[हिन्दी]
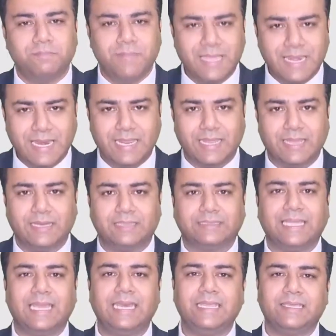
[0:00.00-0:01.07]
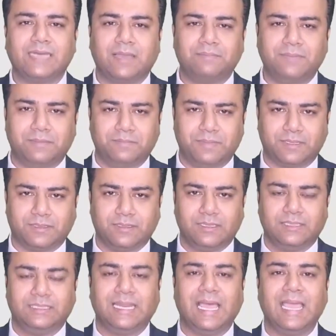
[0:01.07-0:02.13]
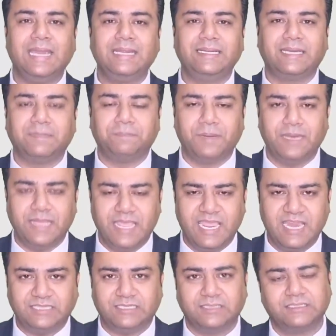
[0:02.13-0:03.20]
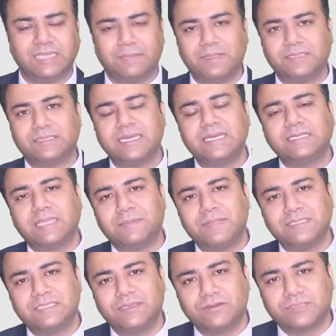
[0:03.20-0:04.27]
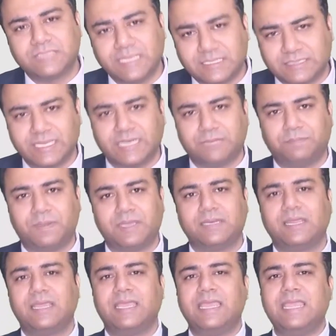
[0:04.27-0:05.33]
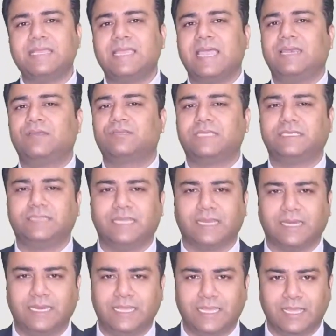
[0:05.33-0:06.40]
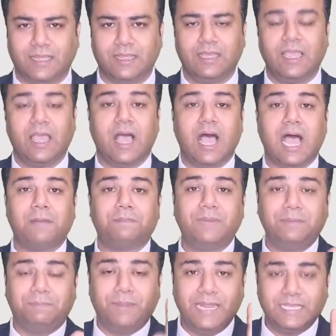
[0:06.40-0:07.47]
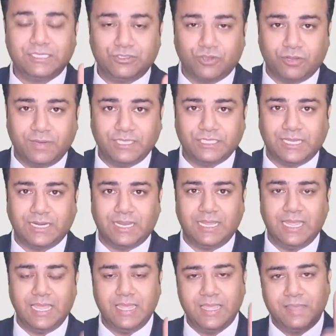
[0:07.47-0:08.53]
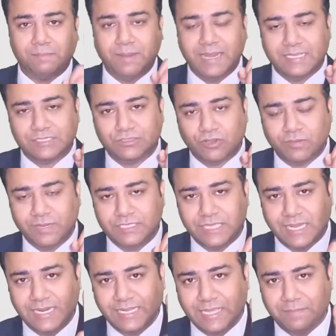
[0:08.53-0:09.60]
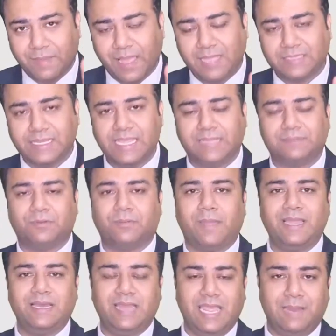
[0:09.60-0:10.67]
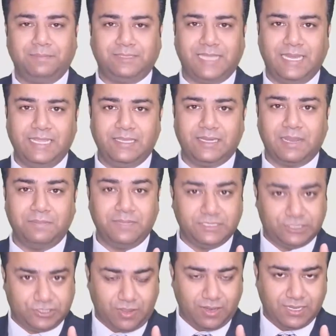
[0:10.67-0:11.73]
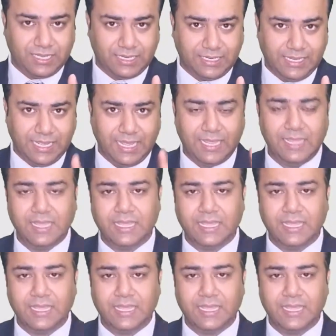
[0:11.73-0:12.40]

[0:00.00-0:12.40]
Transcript: मेरे टेलीग्राम नंबर नाइन ट्रिपल एट डबल थ्री डबल जीरो सिक्स एट पर एक हेलो सेंड करनी है आपने प्ले स्टोर में जाना है प्ले स्टोर में जाने के बाद एक मोबाइल ऐप टेलीग्राम इंस्टॉल करनी है